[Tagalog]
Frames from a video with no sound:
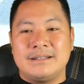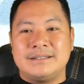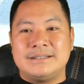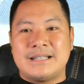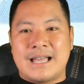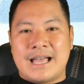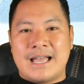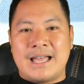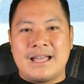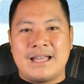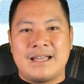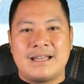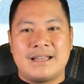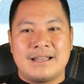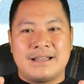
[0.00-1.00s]
na
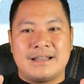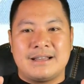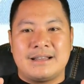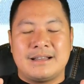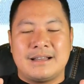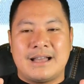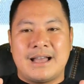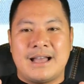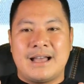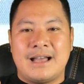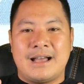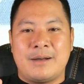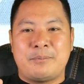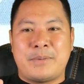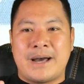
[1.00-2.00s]

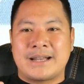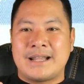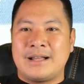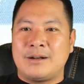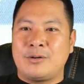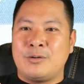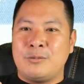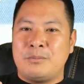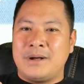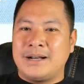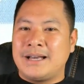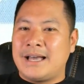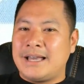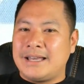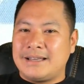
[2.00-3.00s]
uh, parang
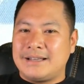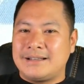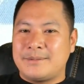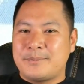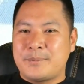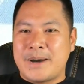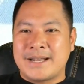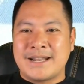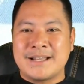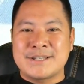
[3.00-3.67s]
kumbaga parang